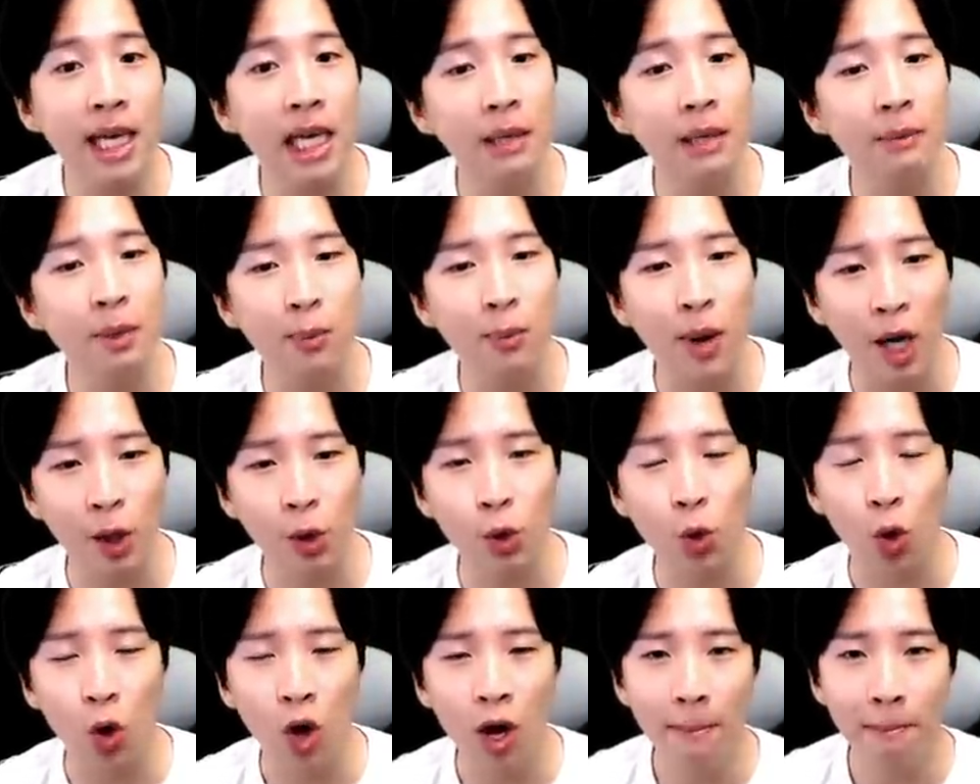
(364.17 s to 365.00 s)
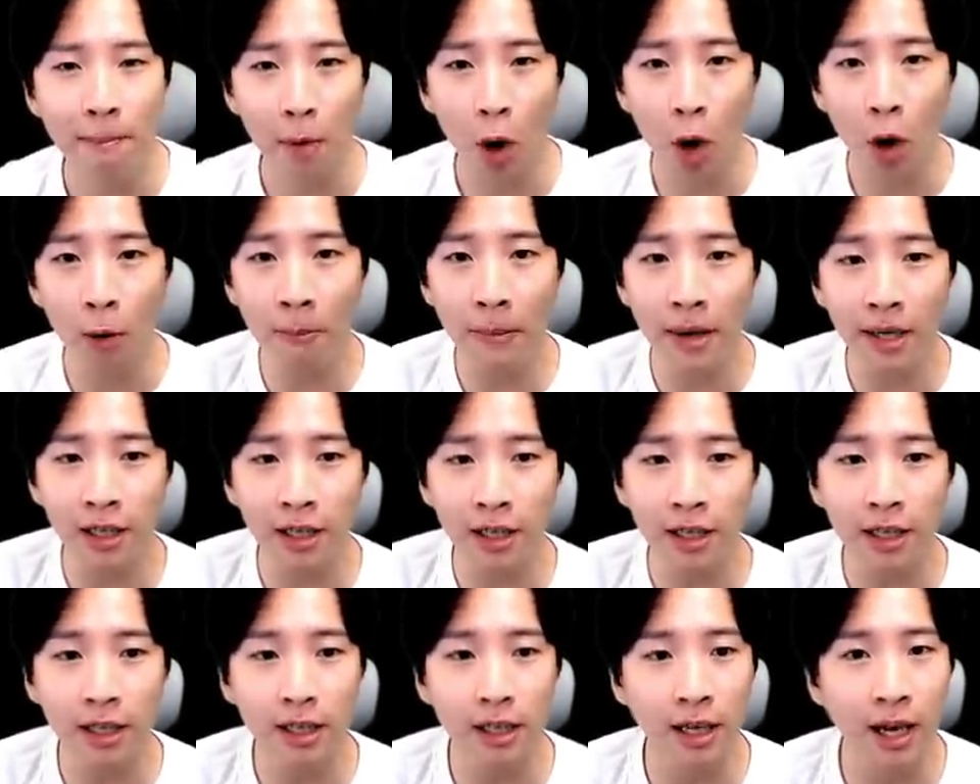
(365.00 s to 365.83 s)
사람이 봐도
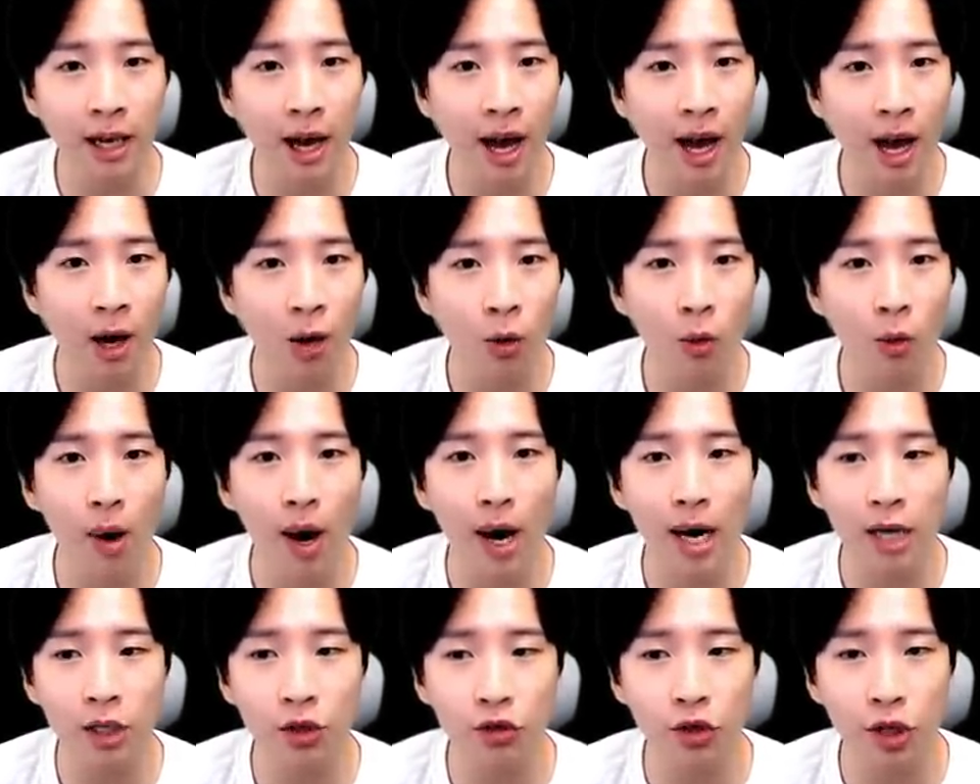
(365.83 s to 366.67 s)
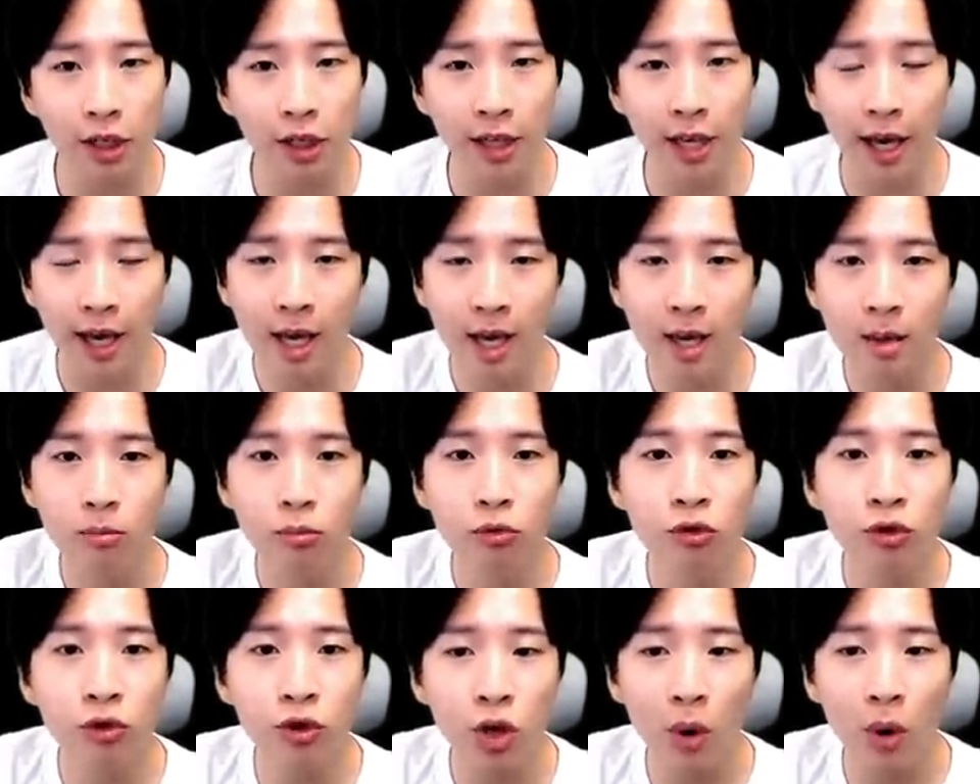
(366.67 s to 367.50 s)
명백히 이해하고 알 수 있게
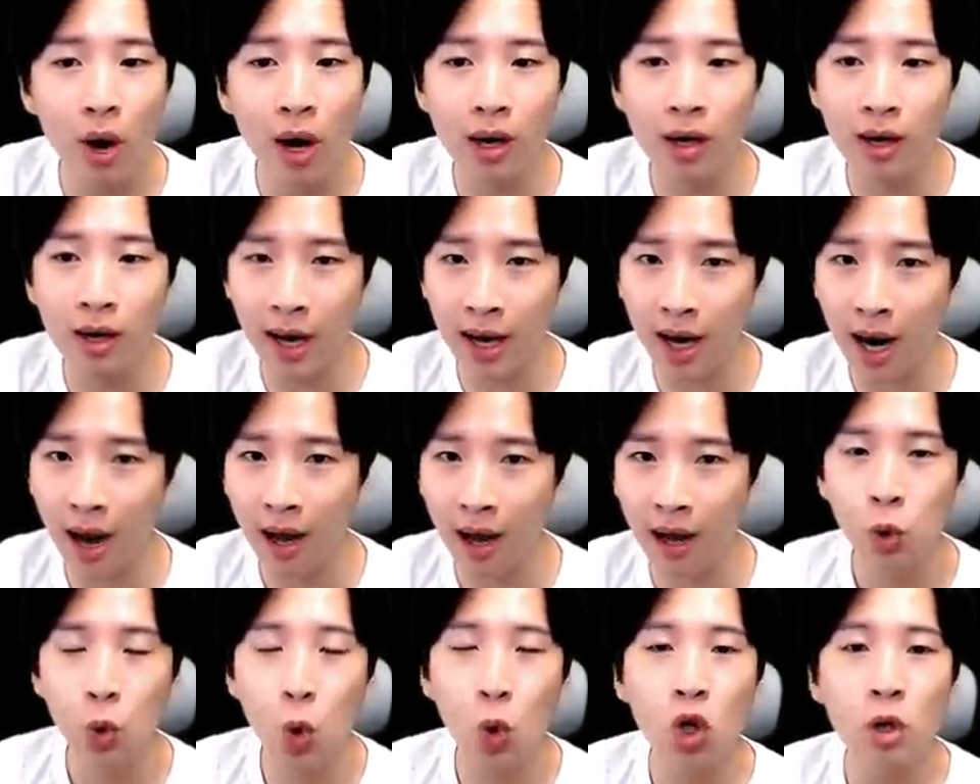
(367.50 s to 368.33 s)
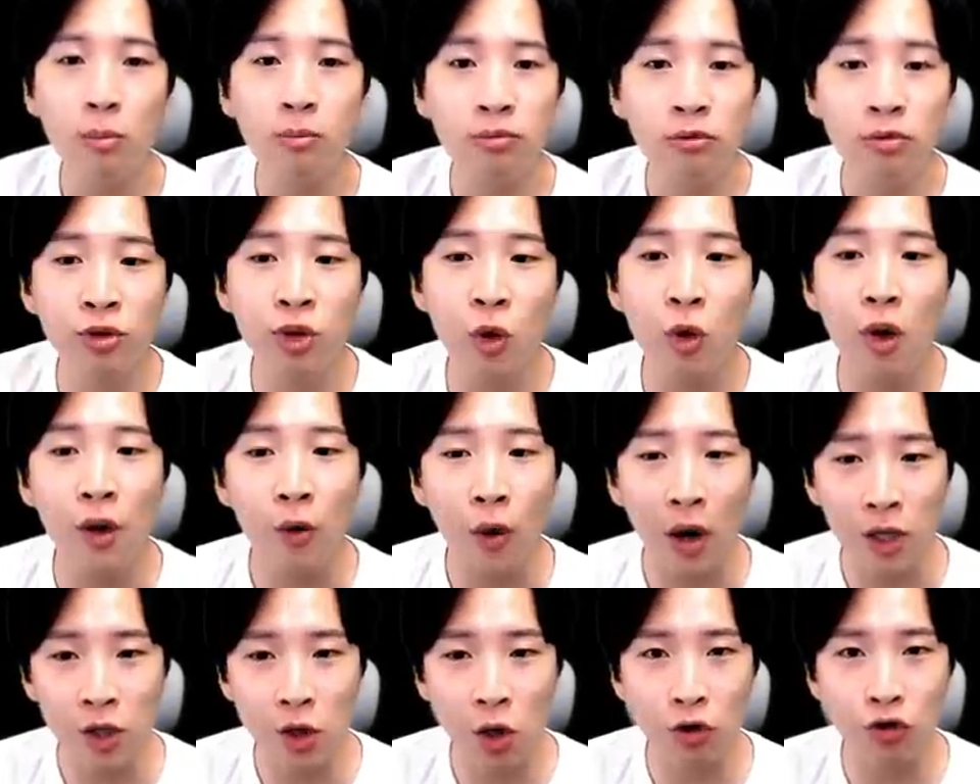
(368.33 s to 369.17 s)
문서화를 해라. 또 그
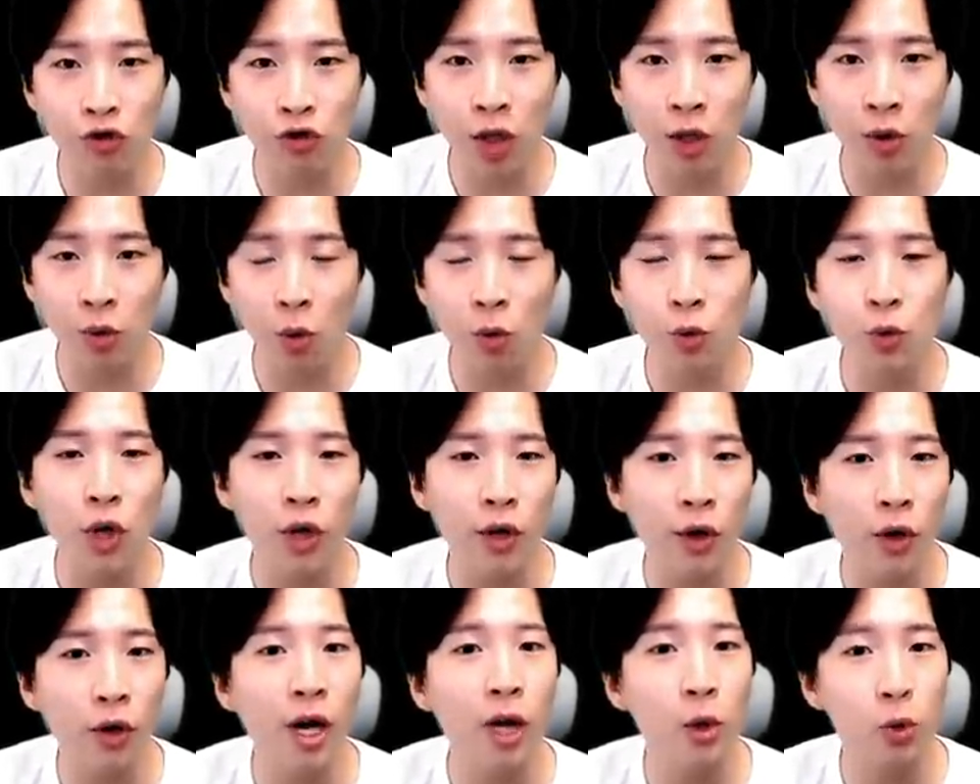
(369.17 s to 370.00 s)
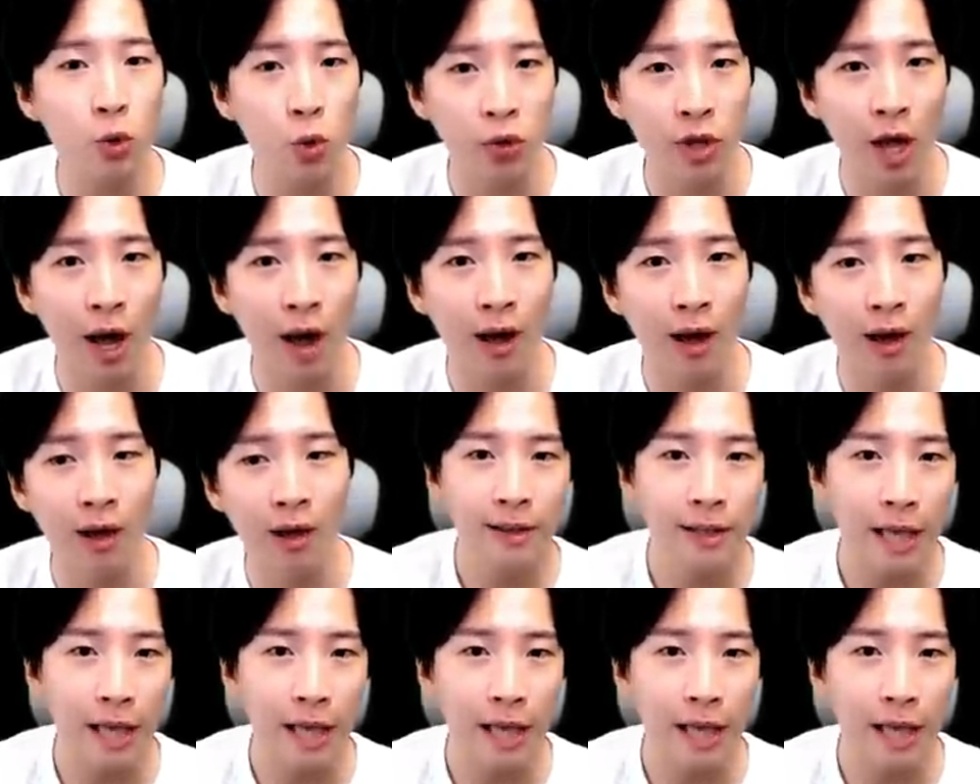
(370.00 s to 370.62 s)
문서화 과정 중에도 촬영을 해도 좋다.